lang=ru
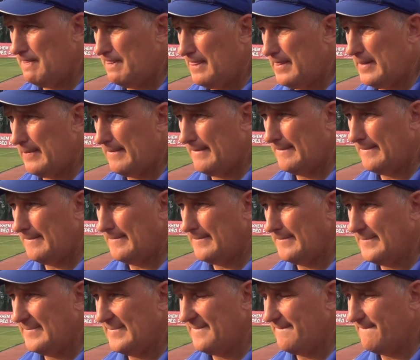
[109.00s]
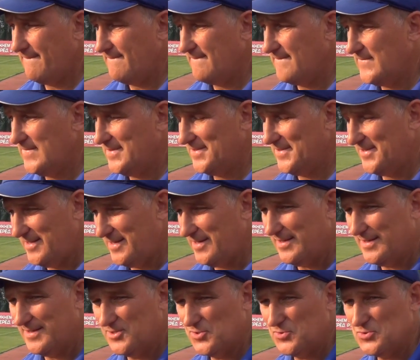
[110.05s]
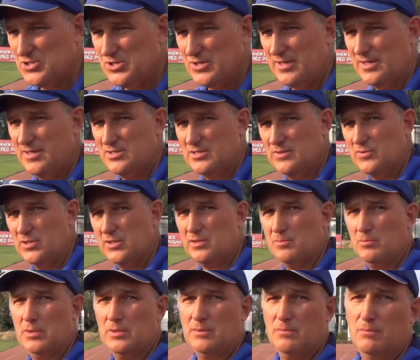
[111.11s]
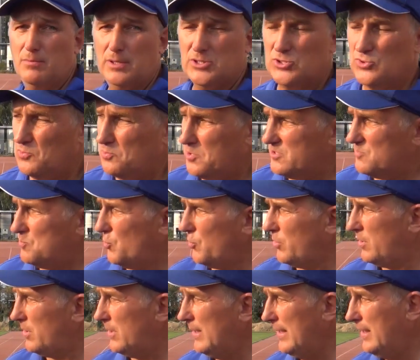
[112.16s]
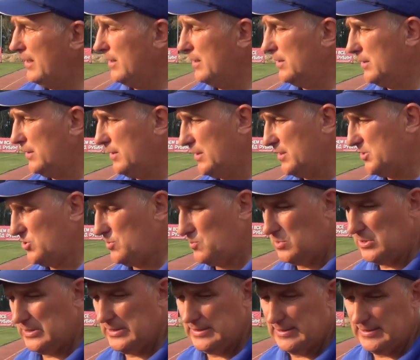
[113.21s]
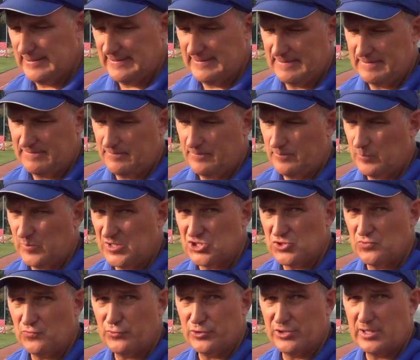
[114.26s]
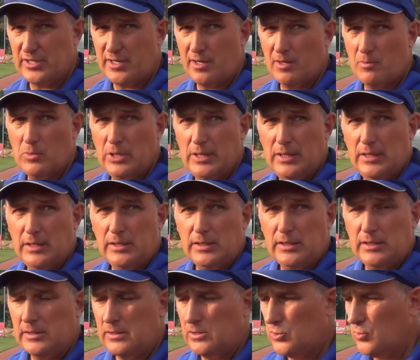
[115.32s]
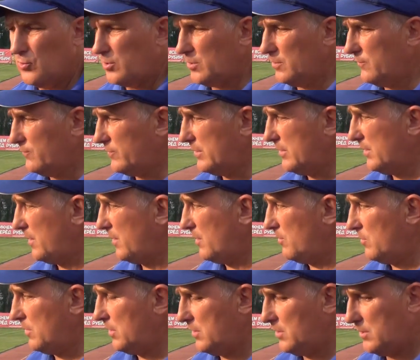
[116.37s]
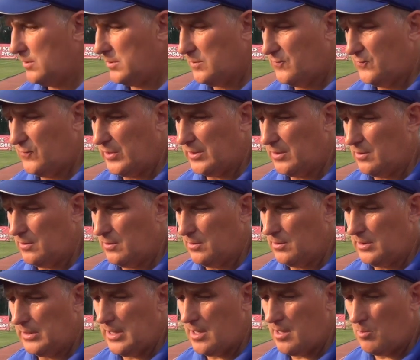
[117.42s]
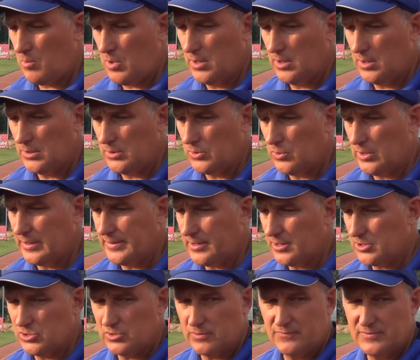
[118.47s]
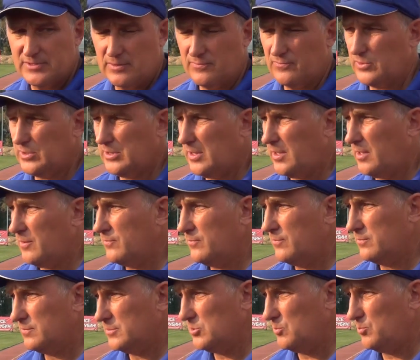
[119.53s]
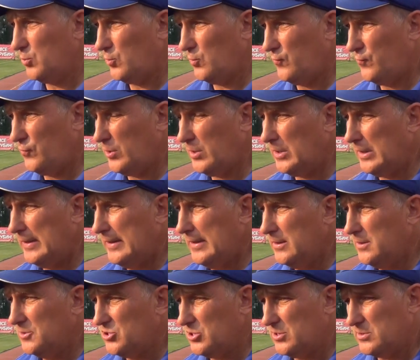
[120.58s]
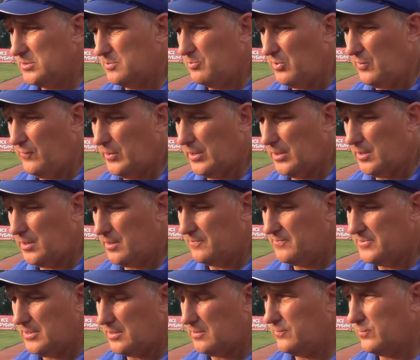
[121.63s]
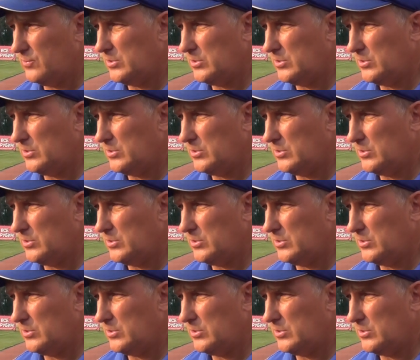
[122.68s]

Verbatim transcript: У вас в штабе Савченков появился, я правильно да, понимаю? Да, Антон Сергеевич, это большое подспорье нашим, э, нашим вратарям, и не только вратарям э, «Факел М», но а также всем вратарям ЦПФ. Сейчас привлекаем всех